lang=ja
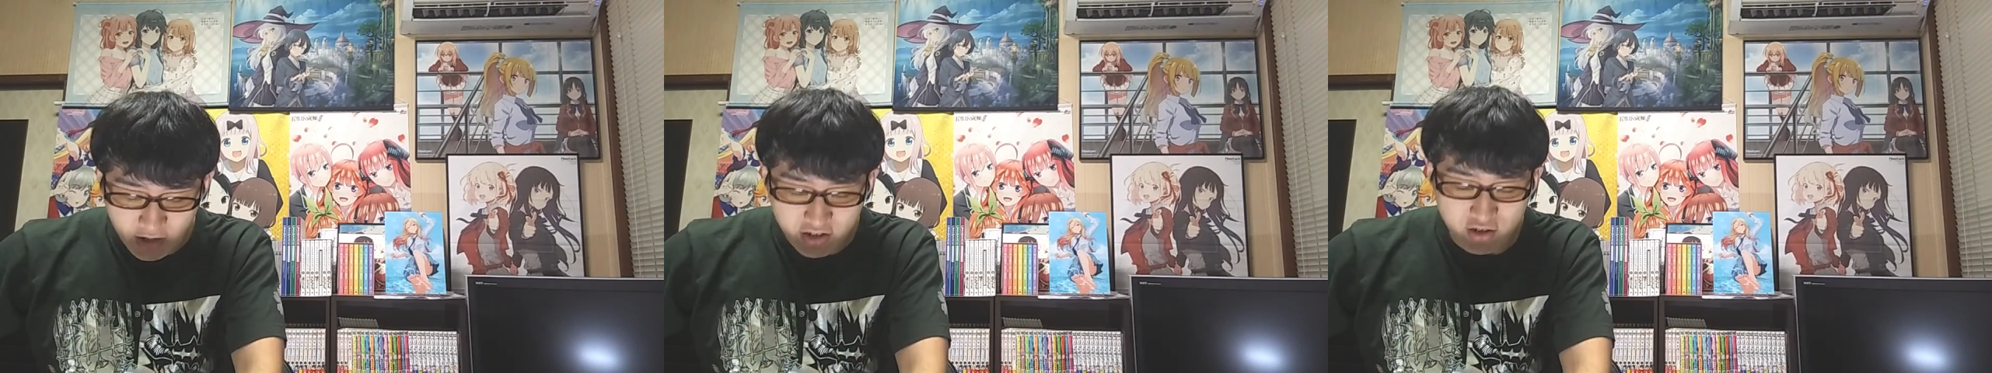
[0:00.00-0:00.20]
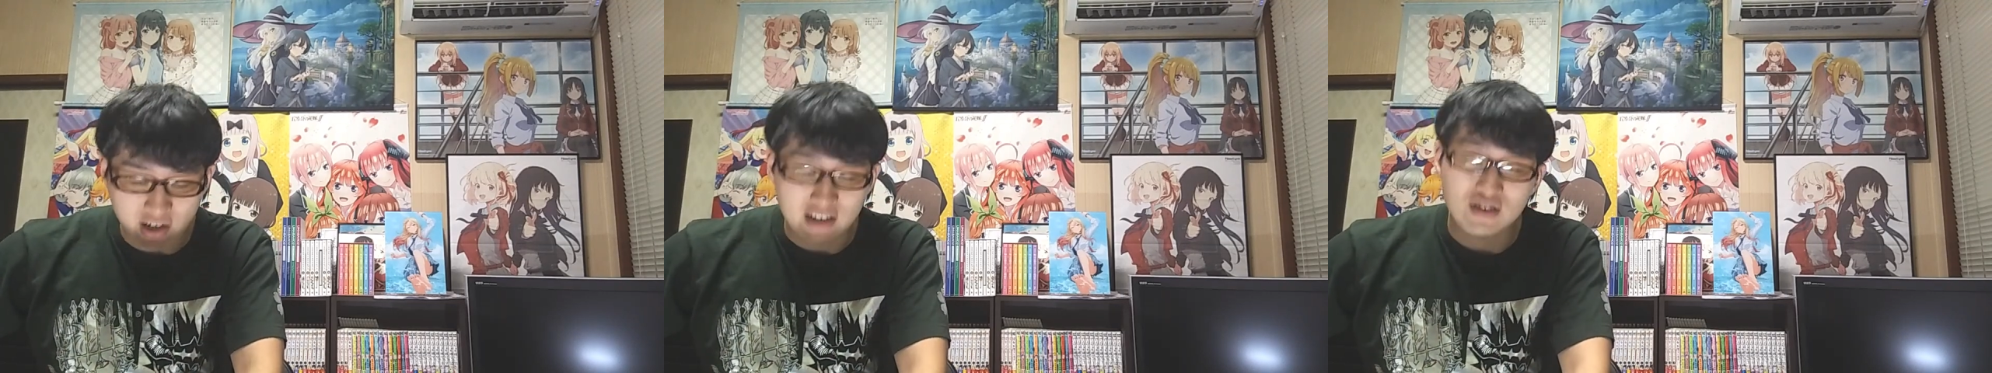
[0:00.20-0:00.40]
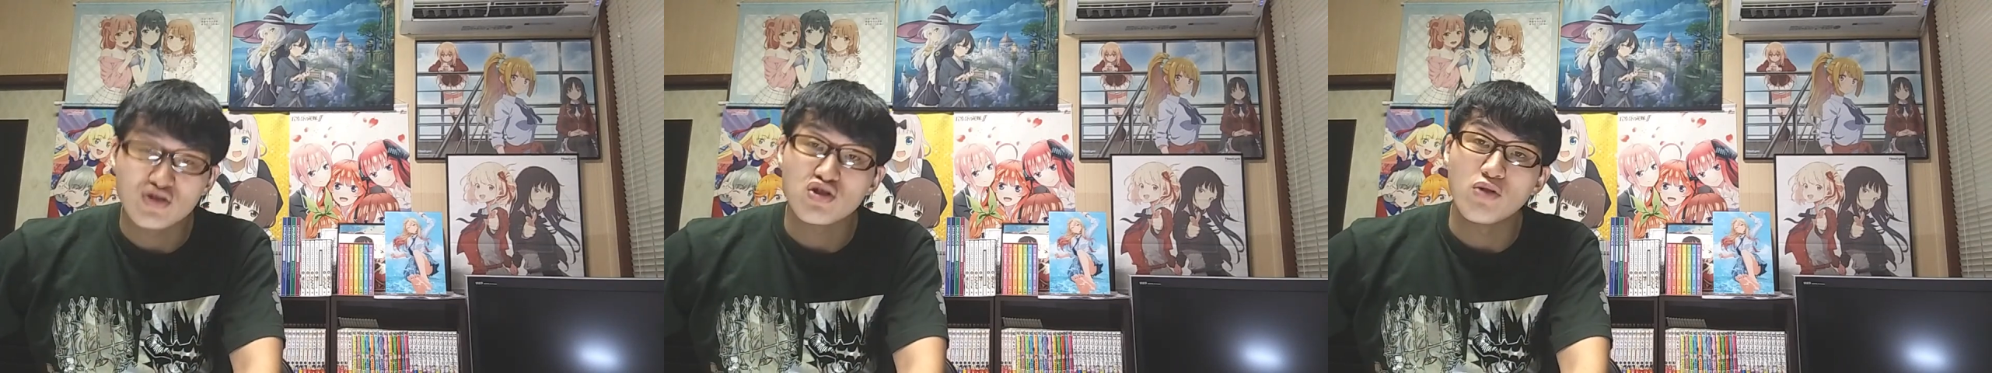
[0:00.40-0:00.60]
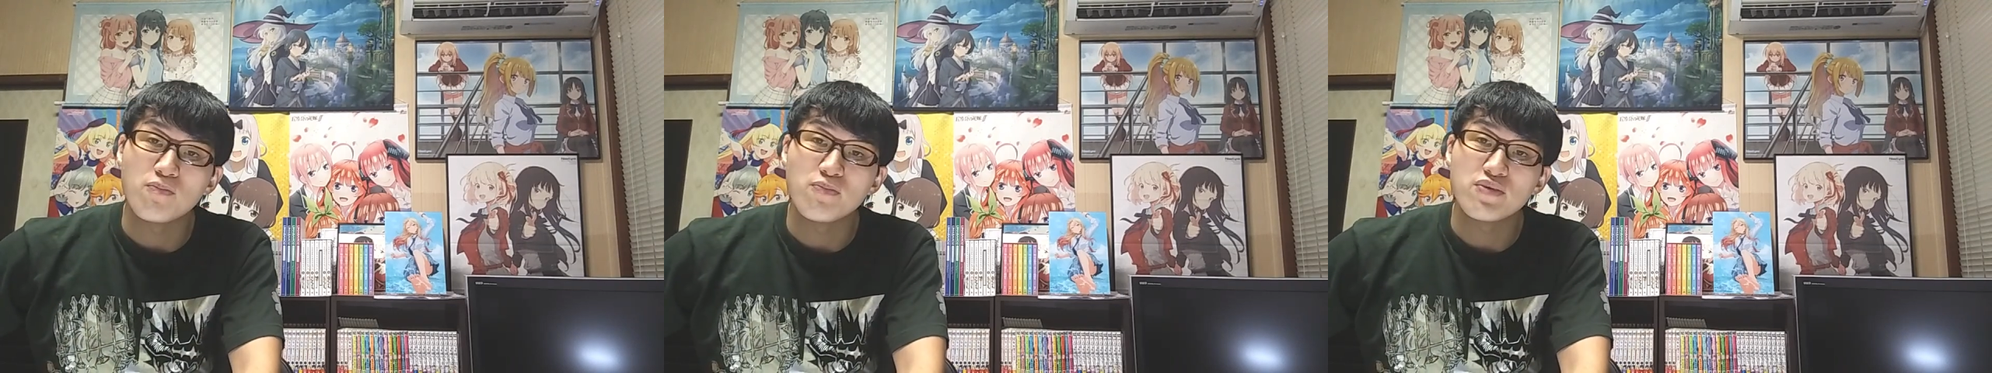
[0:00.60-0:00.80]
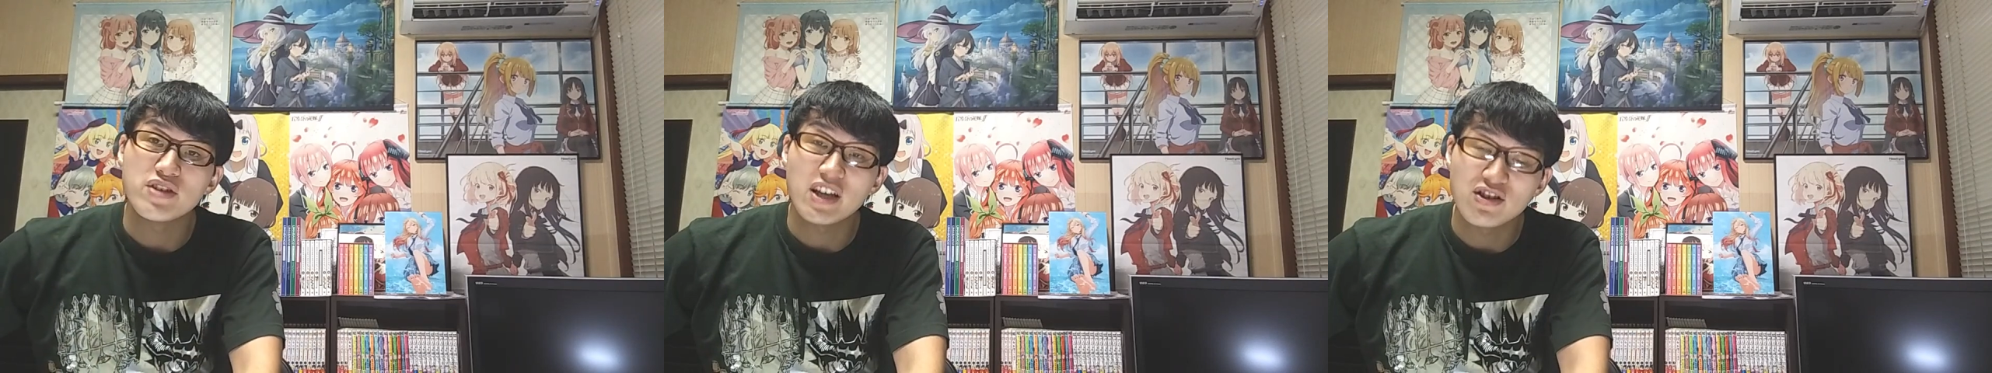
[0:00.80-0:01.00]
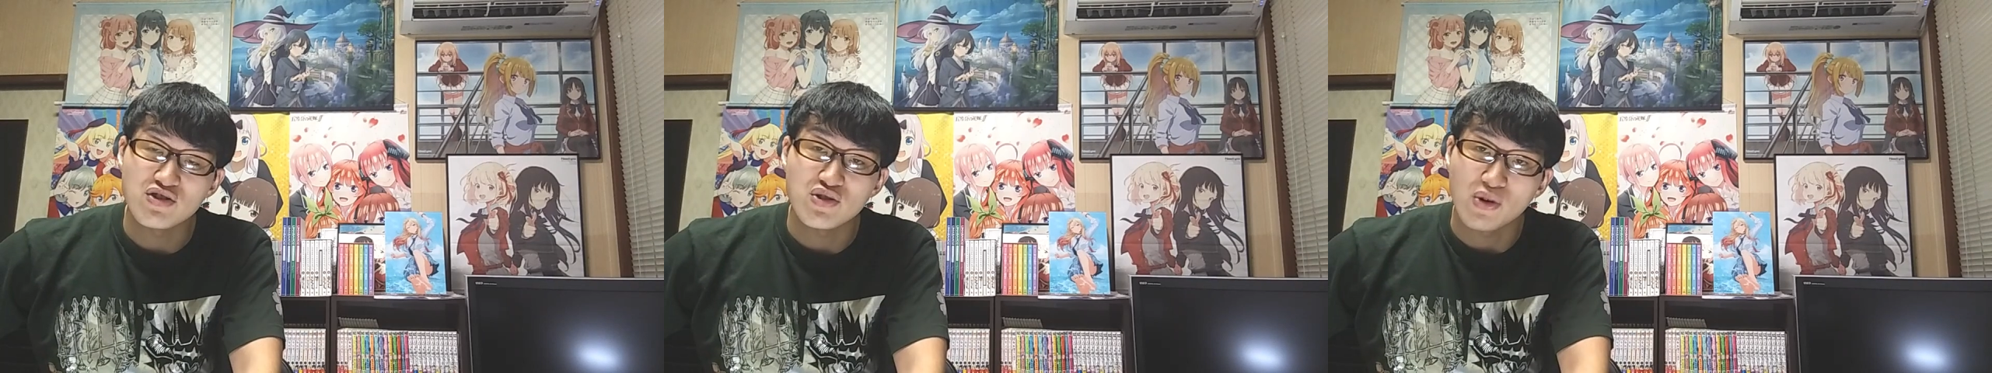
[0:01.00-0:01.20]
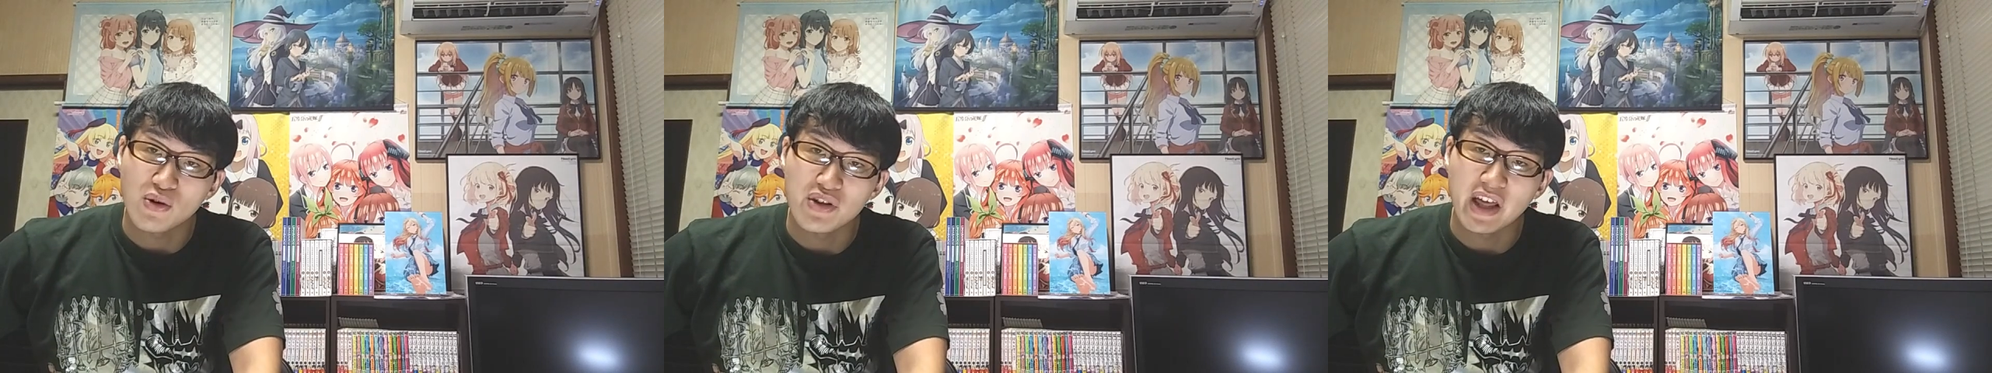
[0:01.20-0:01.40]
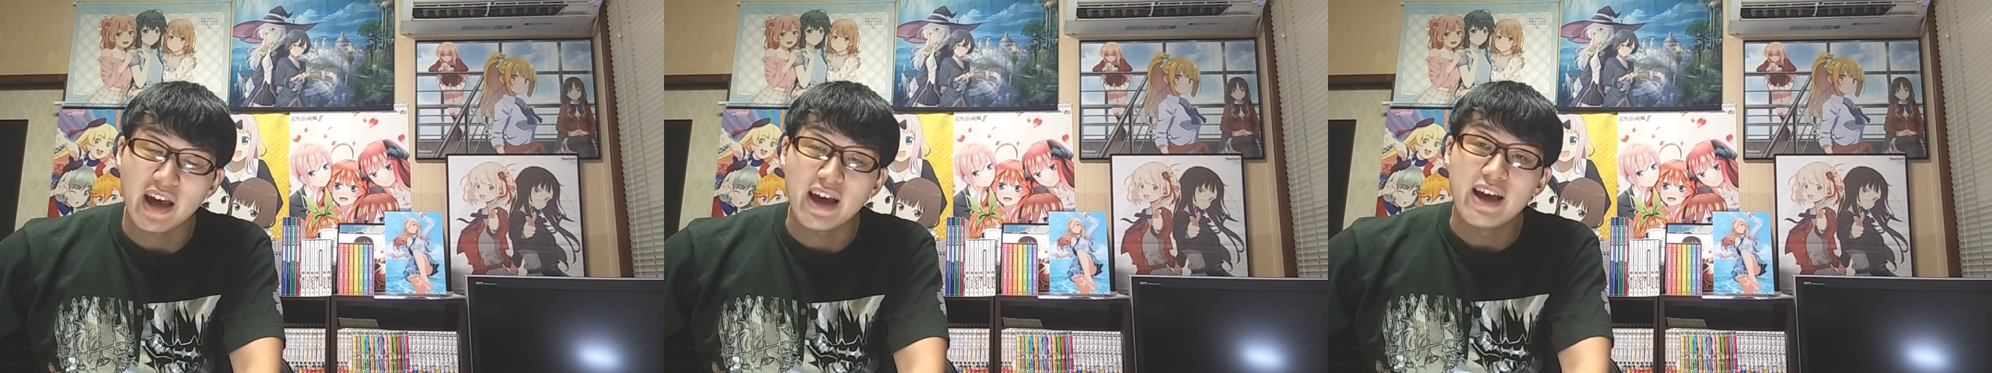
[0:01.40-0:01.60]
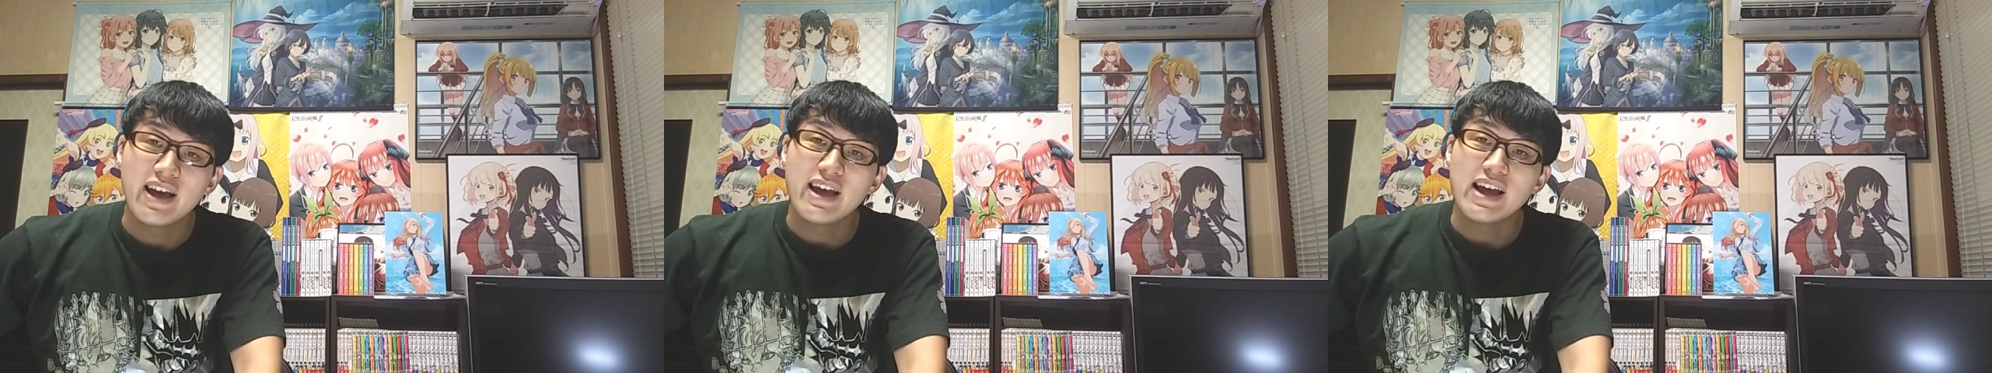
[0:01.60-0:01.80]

で週刊のトップ30ということで、